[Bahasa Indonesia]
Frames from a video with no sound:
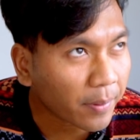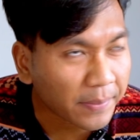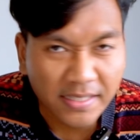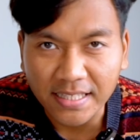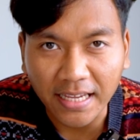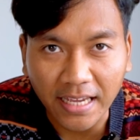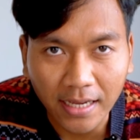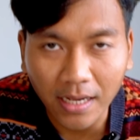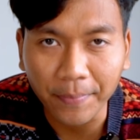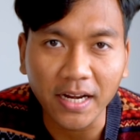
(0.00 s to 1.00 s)
pemirsa
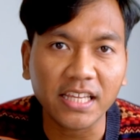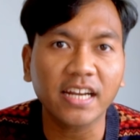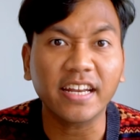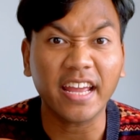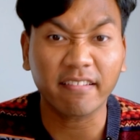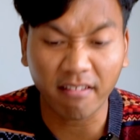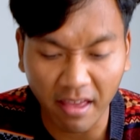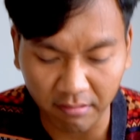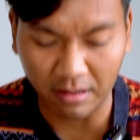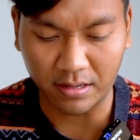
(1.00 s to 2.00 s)
ya kameranya
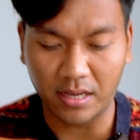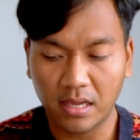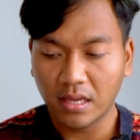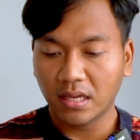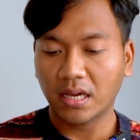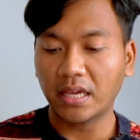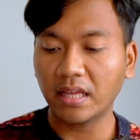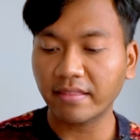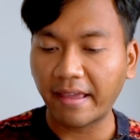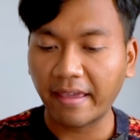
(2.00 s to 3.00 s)
deglek tadi
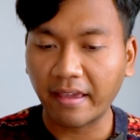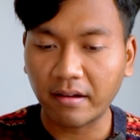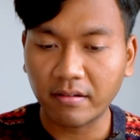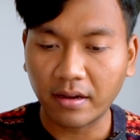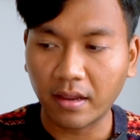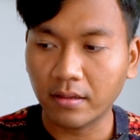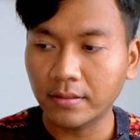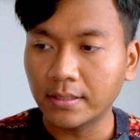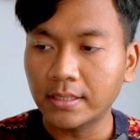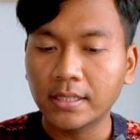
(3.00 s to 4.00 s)
kayaknya tengengen deh
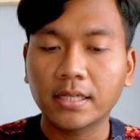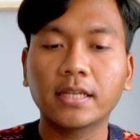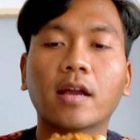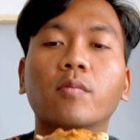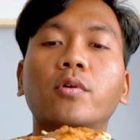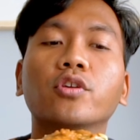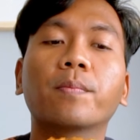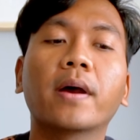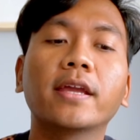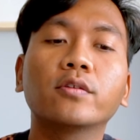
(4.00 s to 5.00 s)
Ya nih aku mau
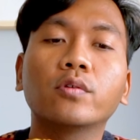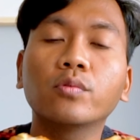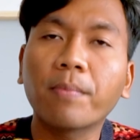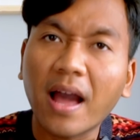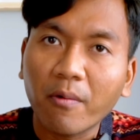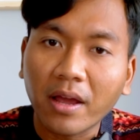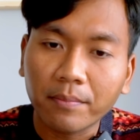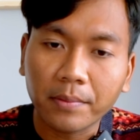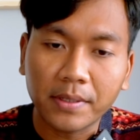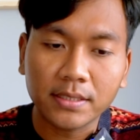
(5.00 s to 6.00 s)
nyobain dulu
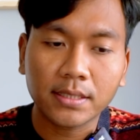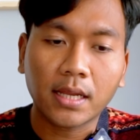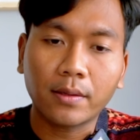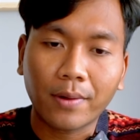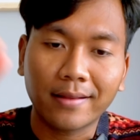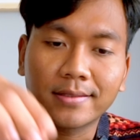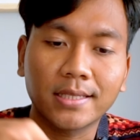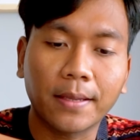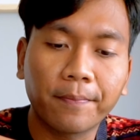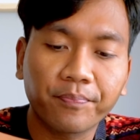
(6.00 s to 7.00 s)
bakwan pemirsa ini
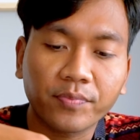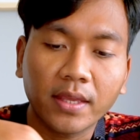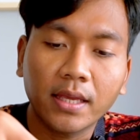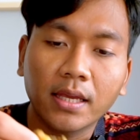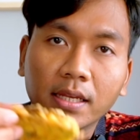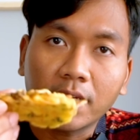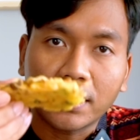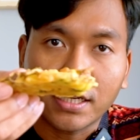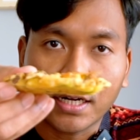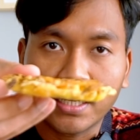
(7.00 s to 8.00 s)
wajib nih
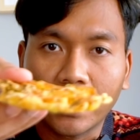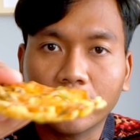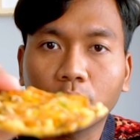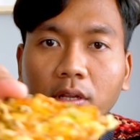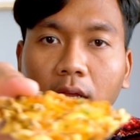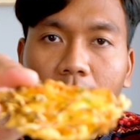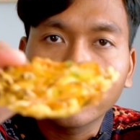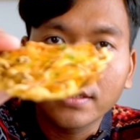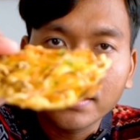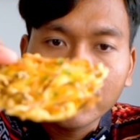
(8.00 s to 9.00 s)
dengerin ya tuh lihat
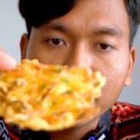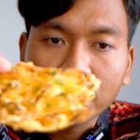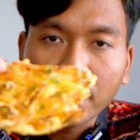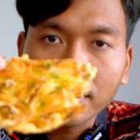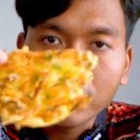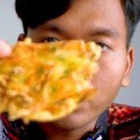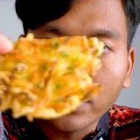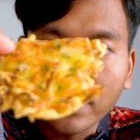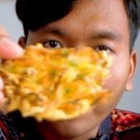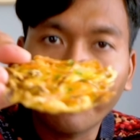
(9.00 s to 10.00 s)

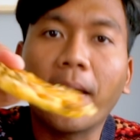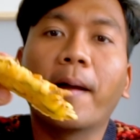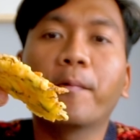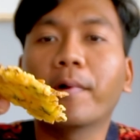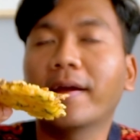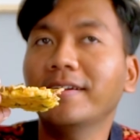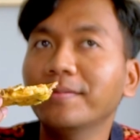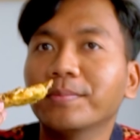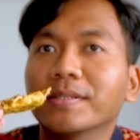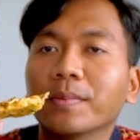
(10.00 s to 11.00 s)
teksturnya
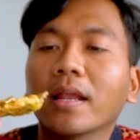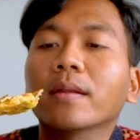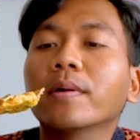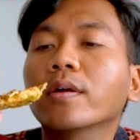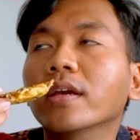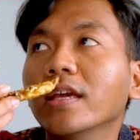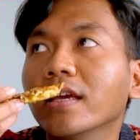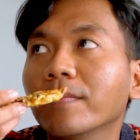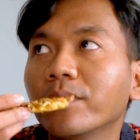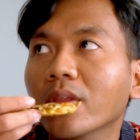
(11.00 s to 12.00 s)
bakwan
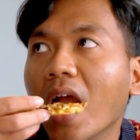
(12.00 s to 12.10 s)
bismillahirrahmanirrahim